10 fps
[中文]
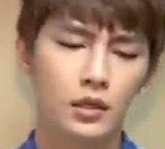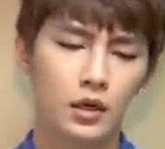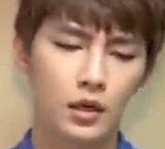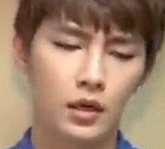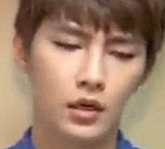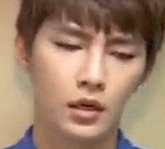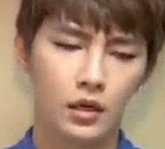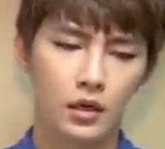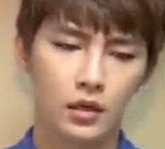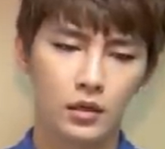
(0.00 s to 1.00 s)

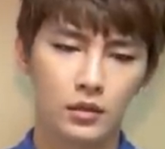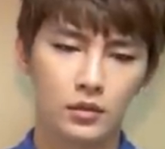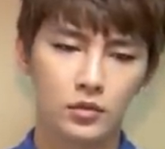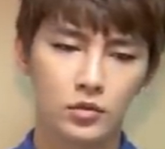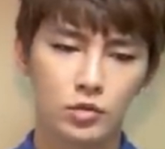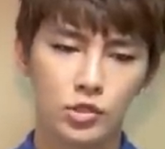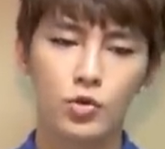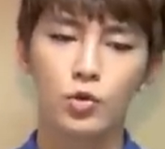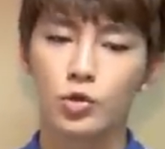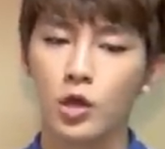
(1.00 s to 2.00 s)
呃，
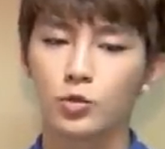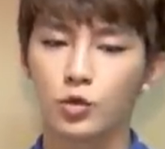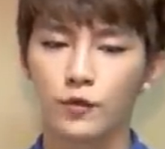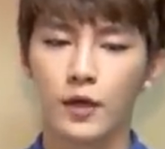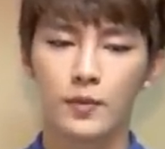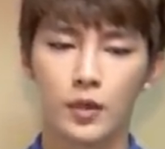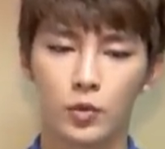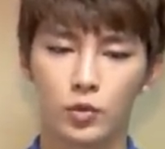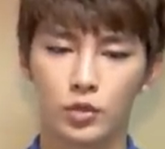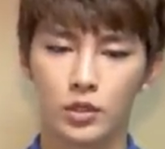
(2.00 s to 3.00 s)
至于创作方
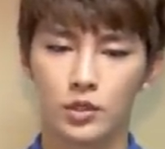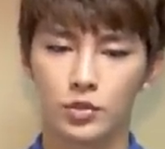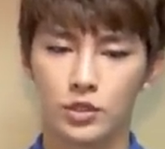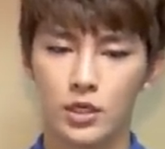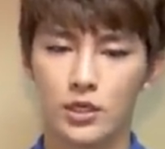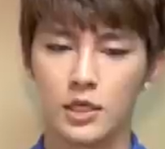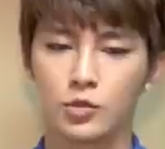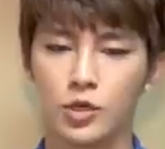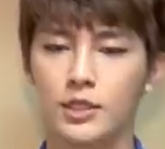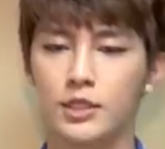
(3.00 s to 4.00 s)
面，我觉得就是一
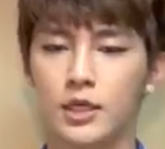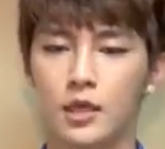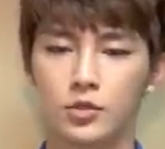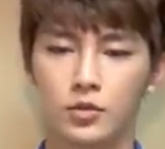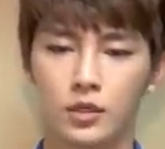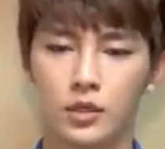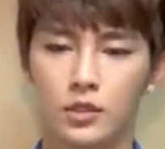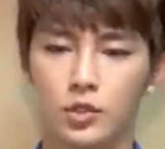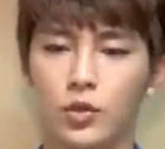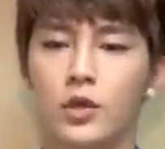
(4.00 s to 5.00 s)
张专辑当中可
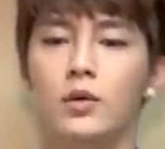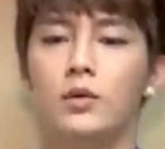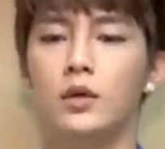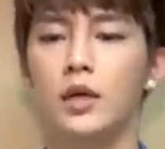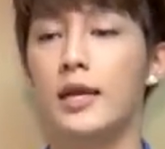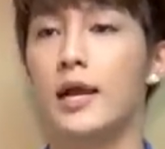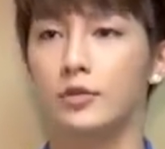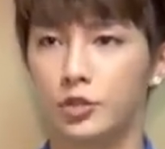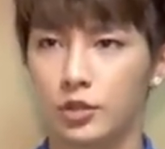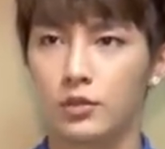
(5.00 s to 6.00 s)
能就会有一
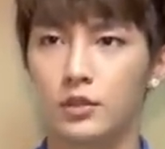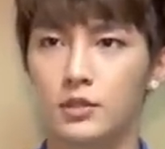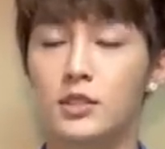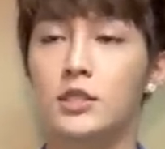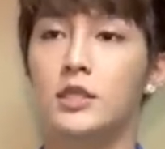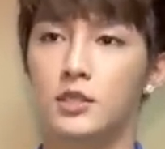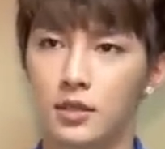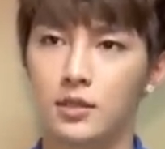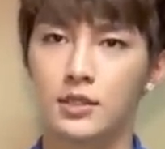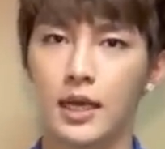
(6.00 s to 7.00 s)
两首自己的
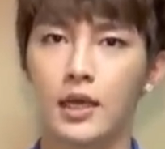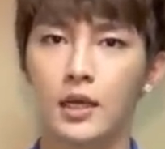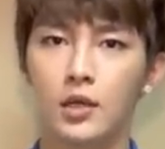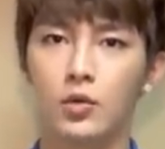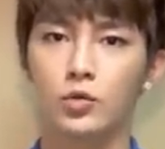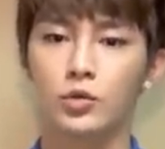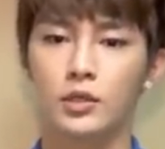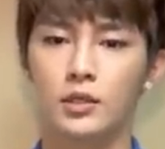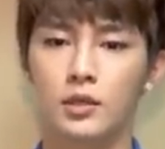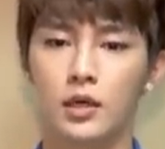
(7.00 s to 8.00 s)
色彩，因为我
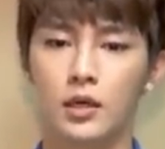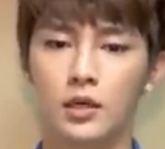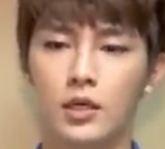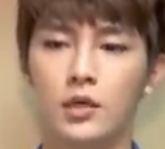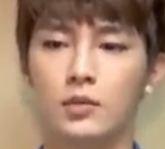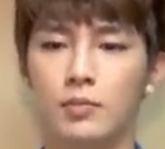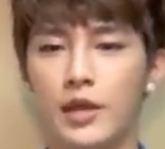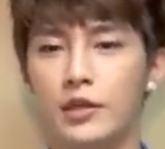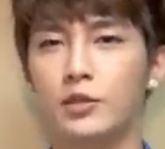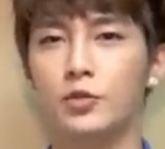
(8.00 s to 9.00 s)
觉得呃艺人
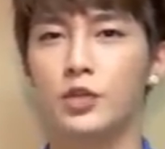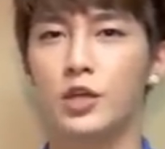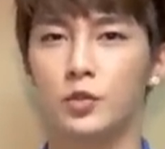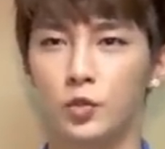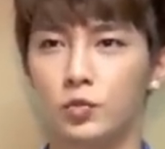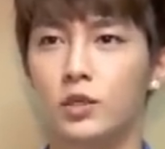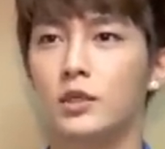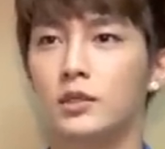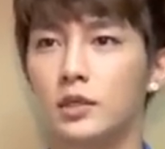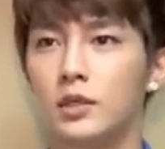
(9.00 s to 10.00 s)
每一个人都是很独
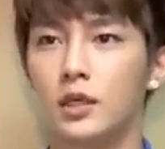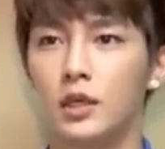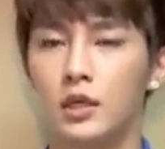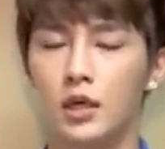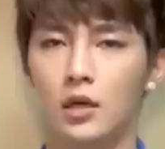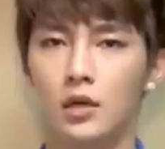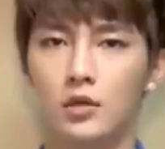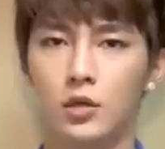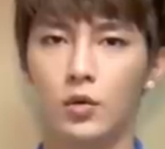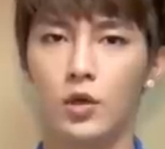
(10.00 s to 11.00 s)
特的，呃
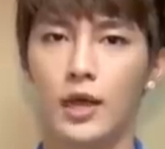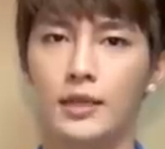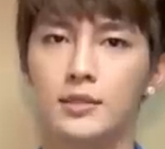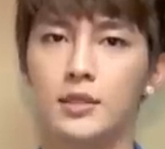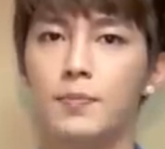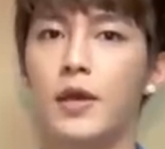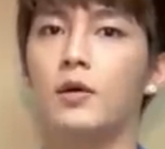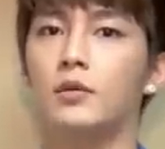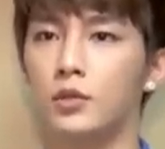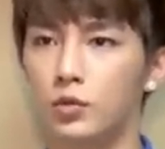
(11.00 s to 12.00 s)
都会有他自己背
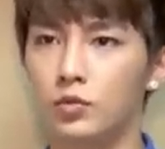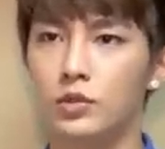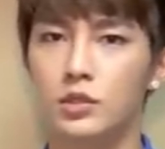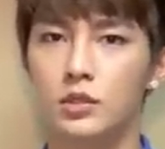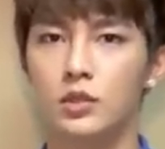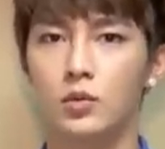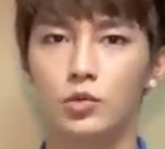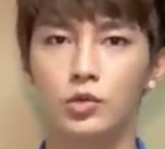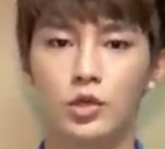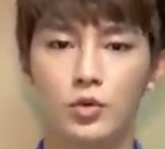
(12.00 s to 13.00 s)
后的故事。
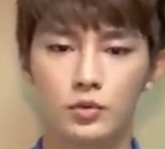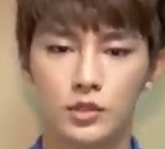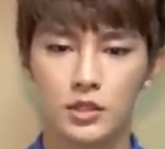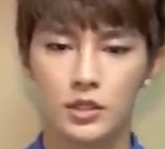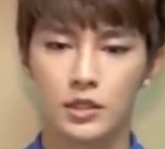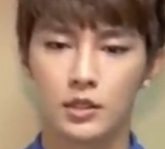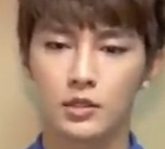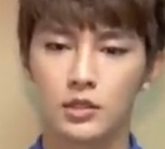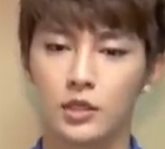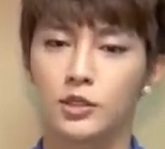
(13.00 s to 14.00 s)
我觉得用自己的
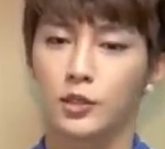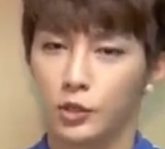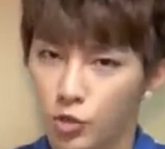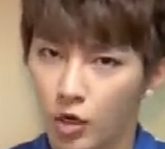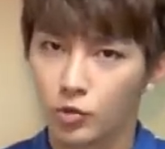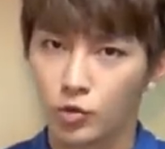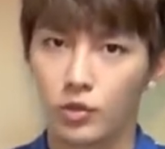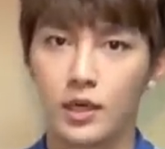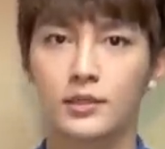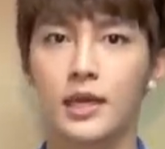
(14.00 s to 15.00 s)
小小的创
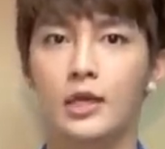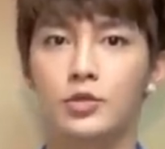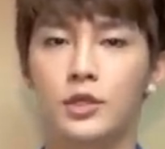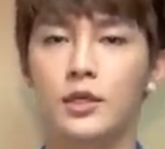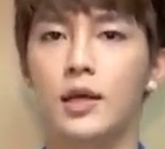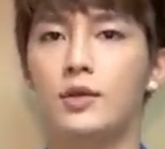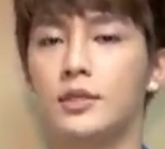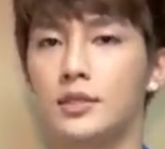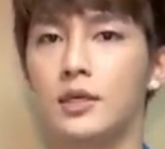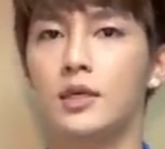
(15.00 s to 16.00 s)
作，让大家去更了
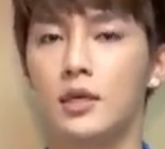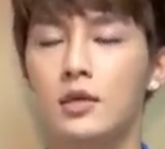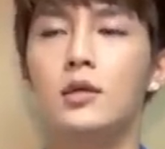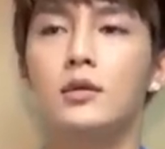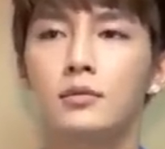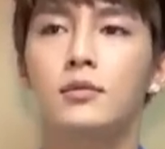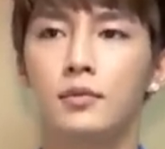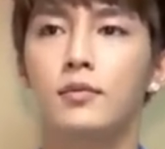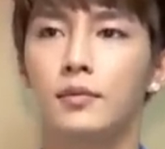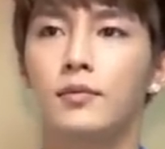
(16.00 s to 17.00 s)
解这个艺
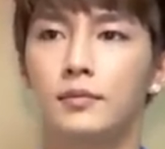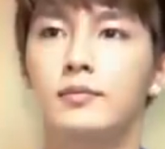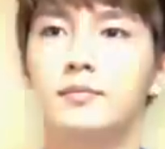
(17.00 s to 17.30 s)
人。